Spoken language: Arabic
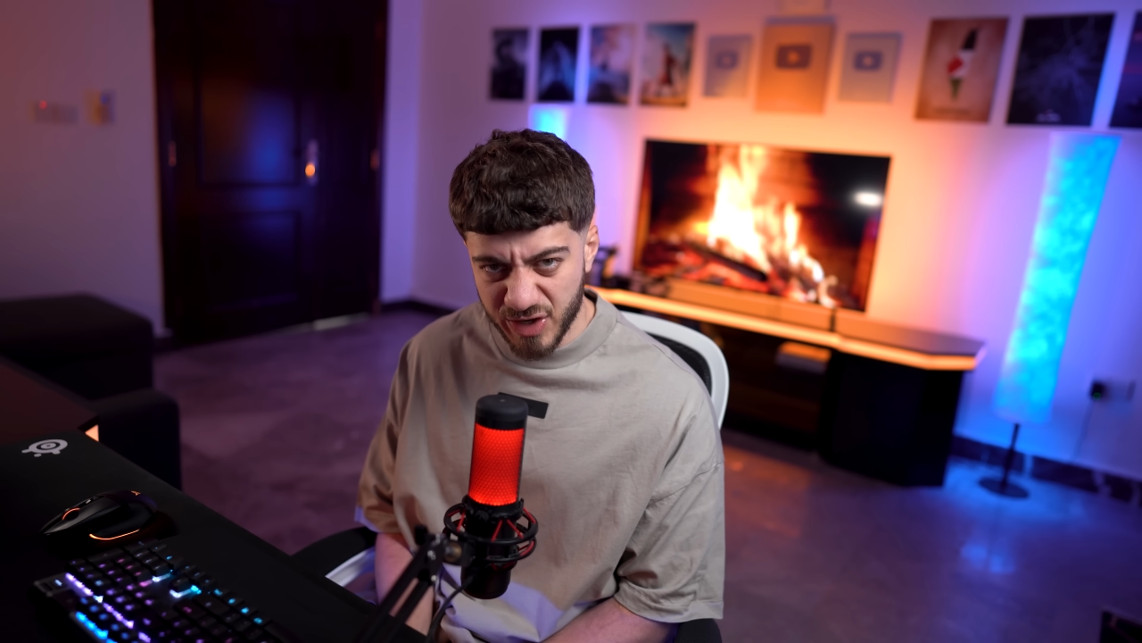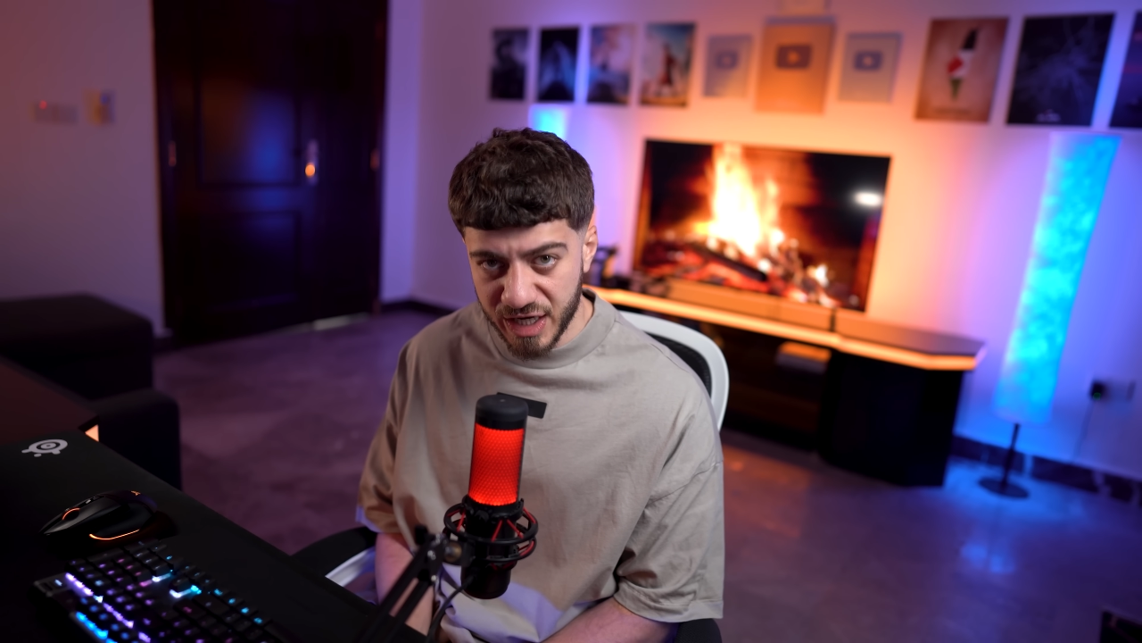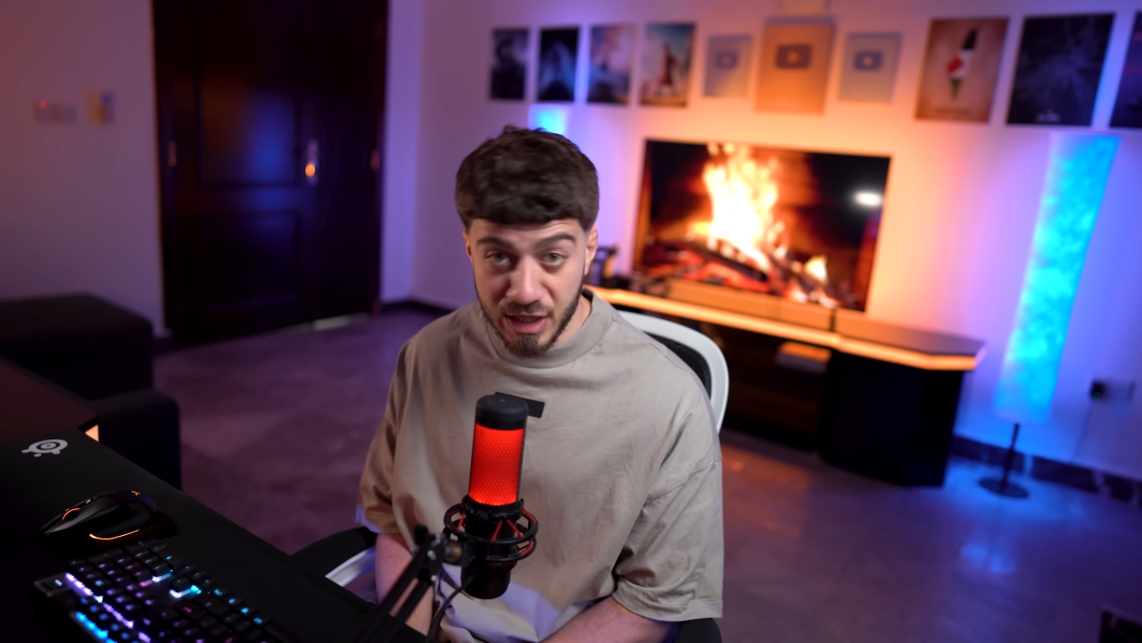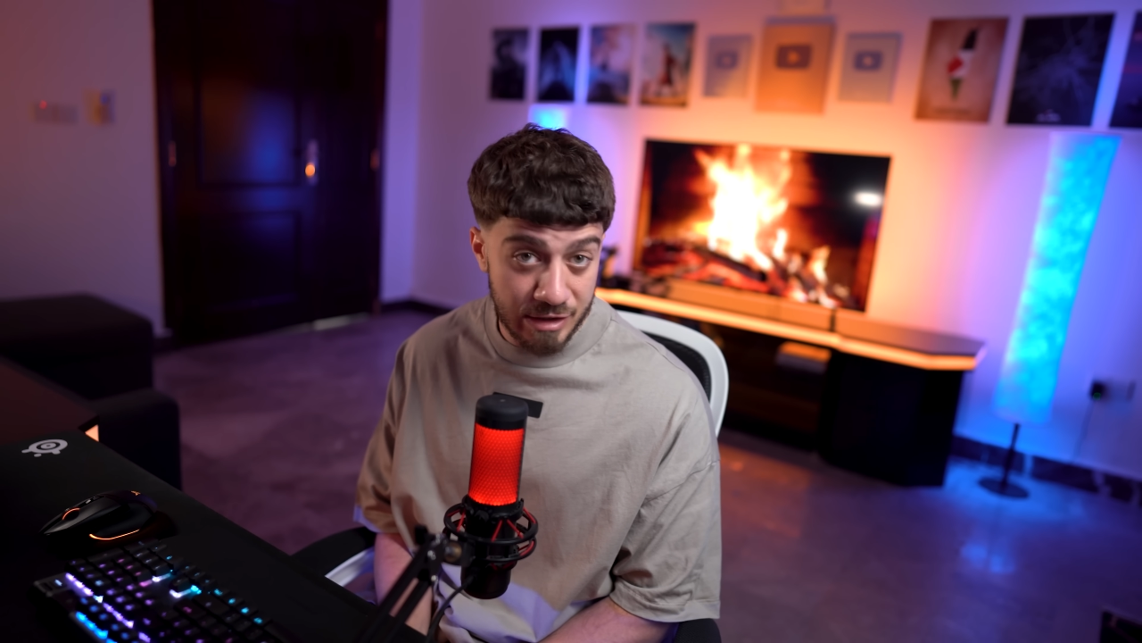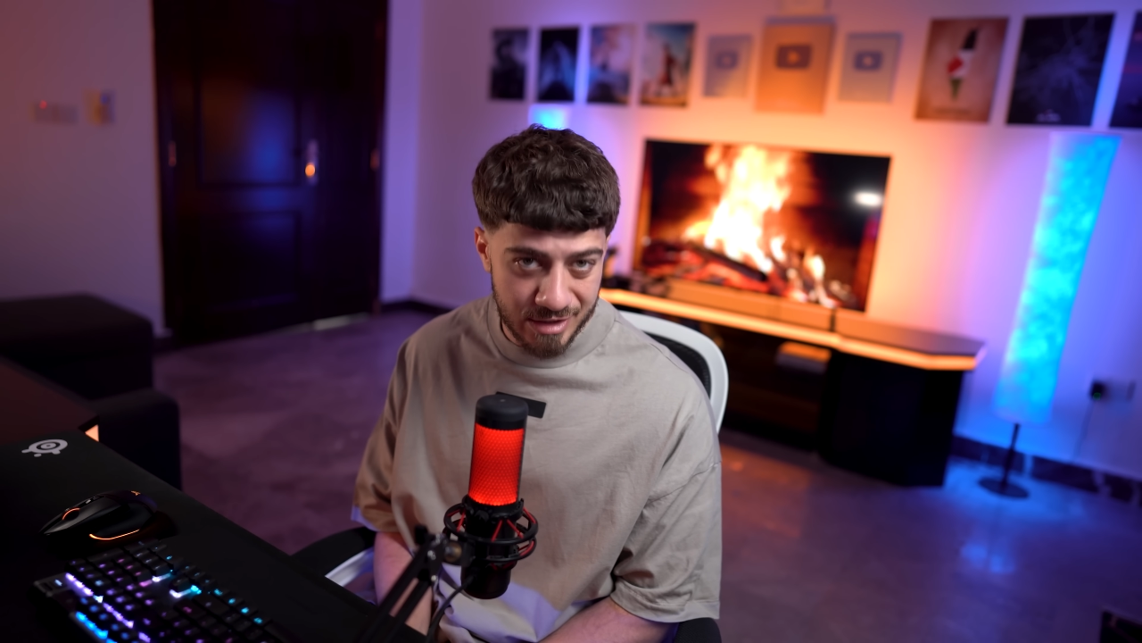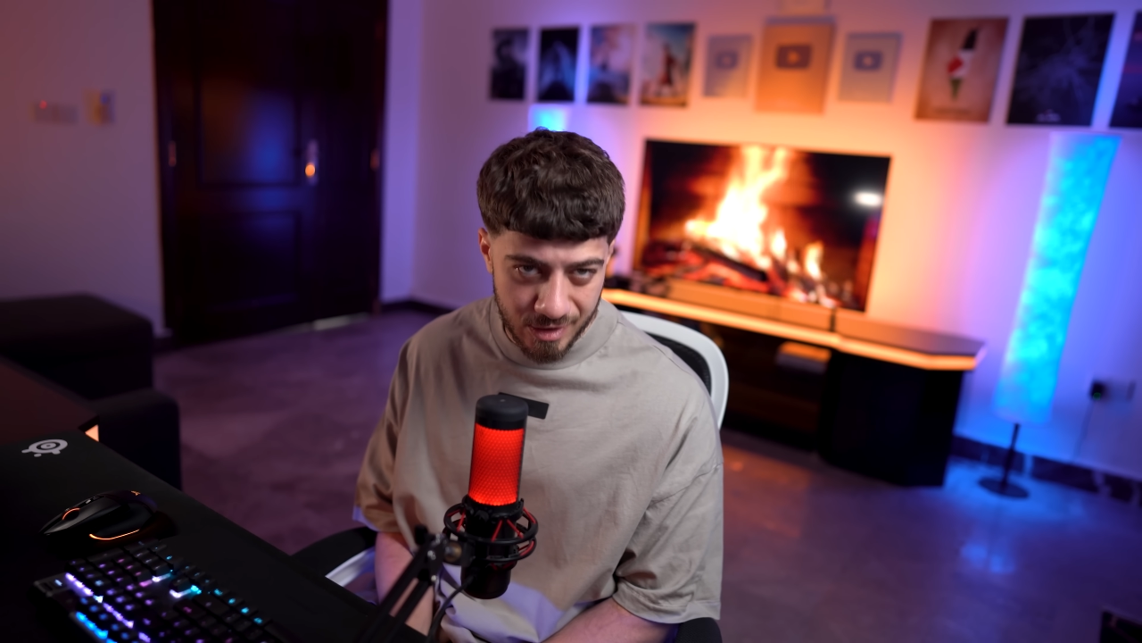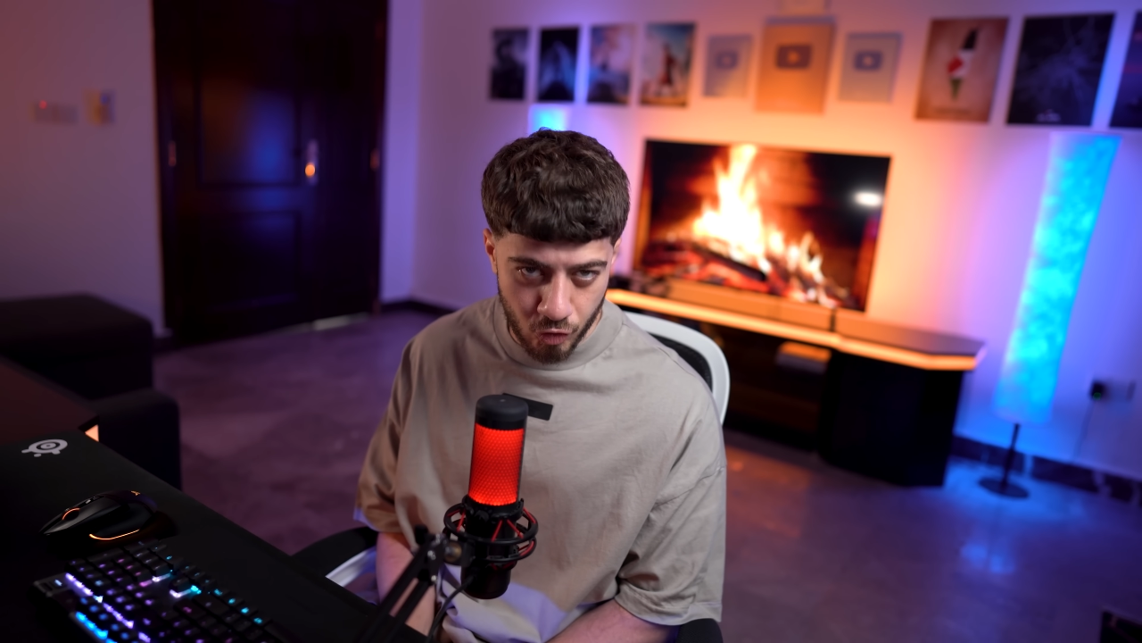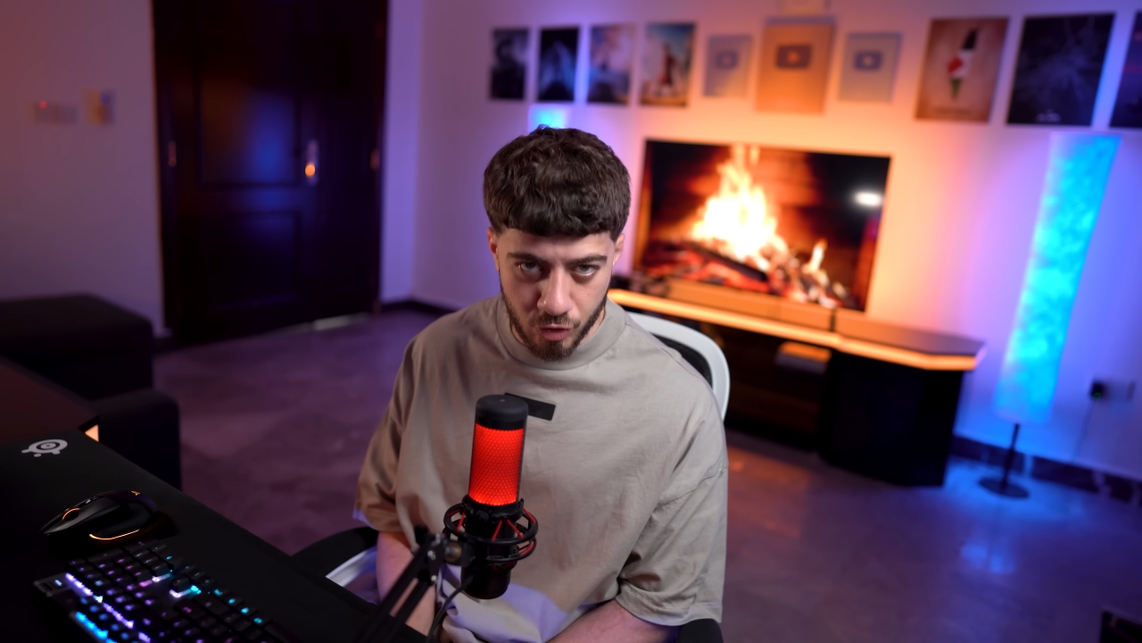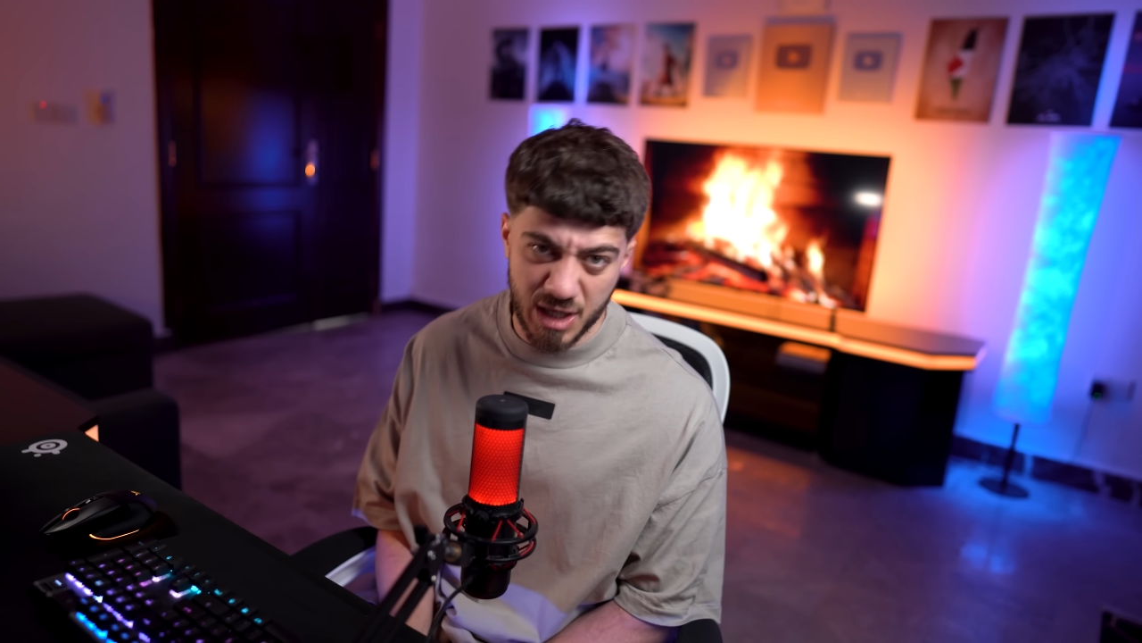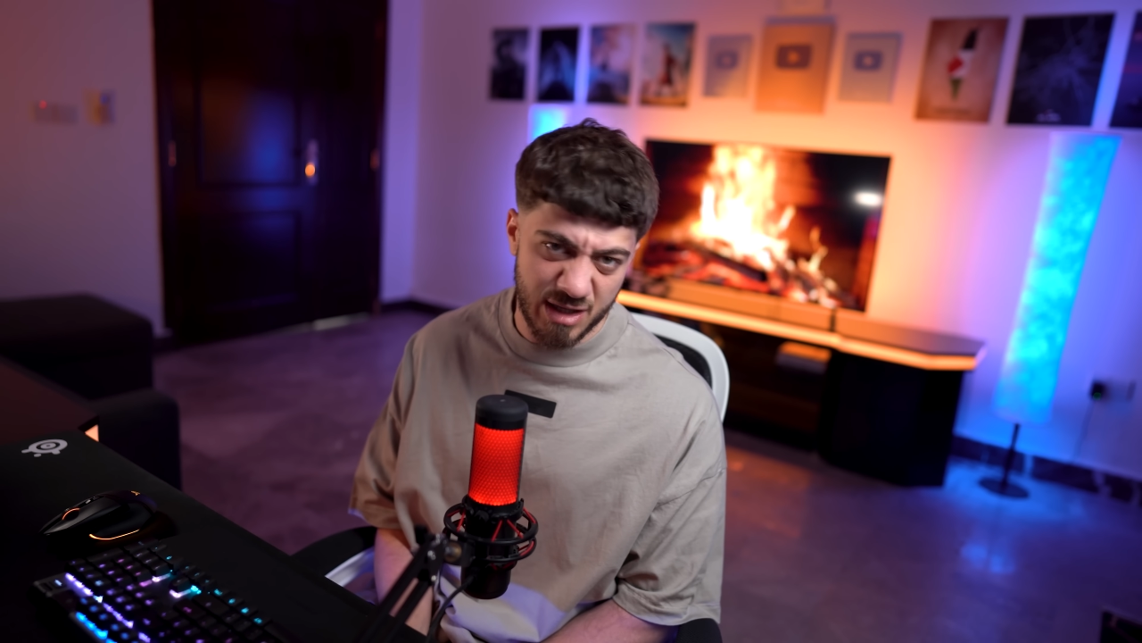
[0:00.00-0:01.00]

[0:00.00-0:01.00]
هيك التيك توك راح